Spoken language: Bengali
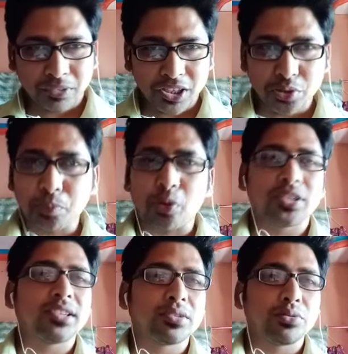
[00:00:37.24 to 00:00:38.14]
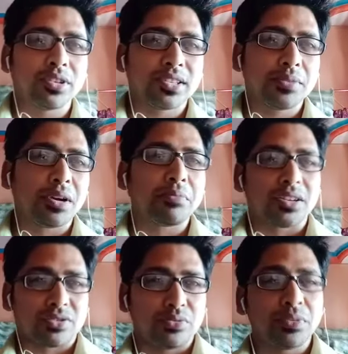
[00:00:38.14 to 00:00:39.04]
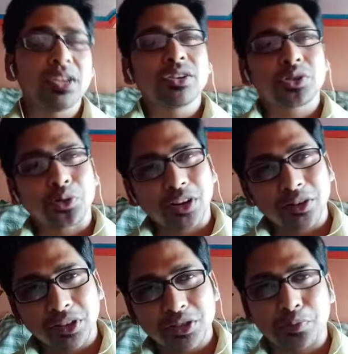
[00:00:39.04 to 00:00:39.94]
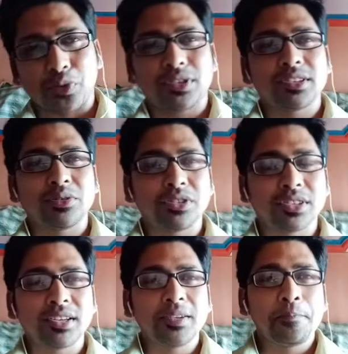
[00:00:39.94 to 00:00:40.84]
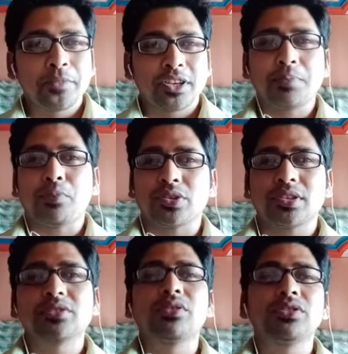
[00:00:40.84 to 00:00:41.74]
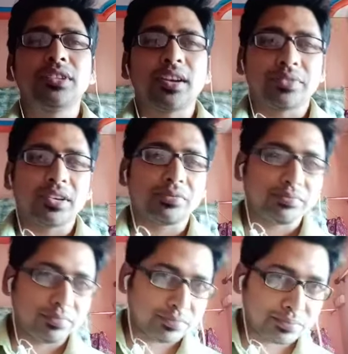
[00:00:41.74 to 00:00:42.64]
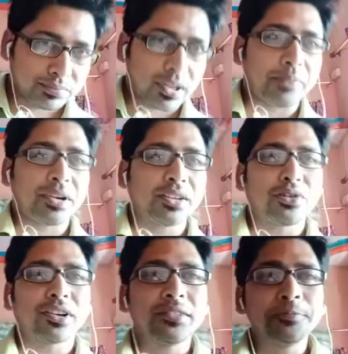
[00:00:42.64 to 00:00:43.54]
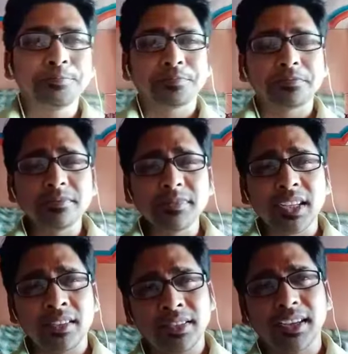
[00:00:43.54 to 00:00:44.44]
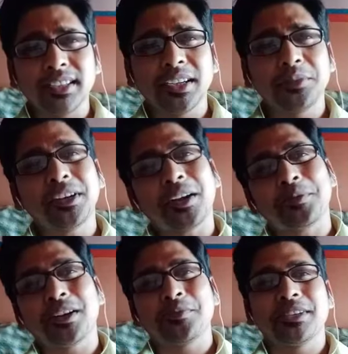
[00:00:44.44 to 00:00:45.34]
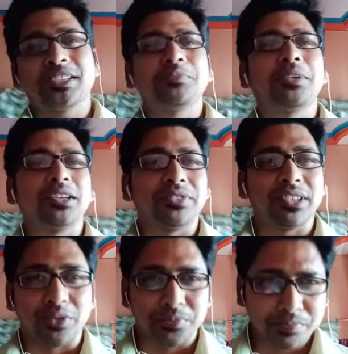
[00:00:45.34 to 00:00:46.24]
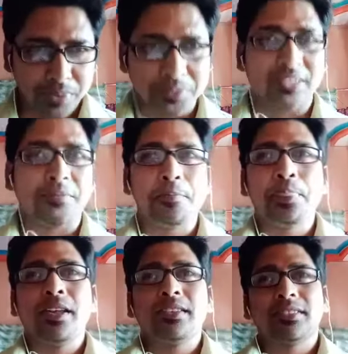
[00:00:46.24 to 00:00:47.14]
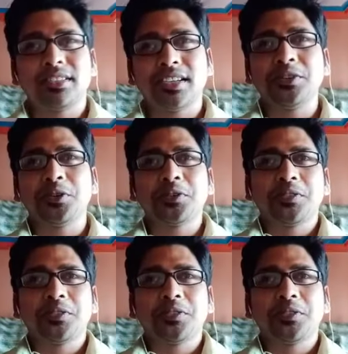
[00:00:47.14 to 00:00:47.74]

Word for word: কিছু প্রসেস রয়েছে বা মাশরুম শোকানোর কিছু প্রসেস রয়েছে সেই প্রসেসগুলো যদি আপনারা অ্যাপ্লাই করেন তাহলে দেখবেন আপনারা বেশি বেনিফিট পাবেন তা যাই হোক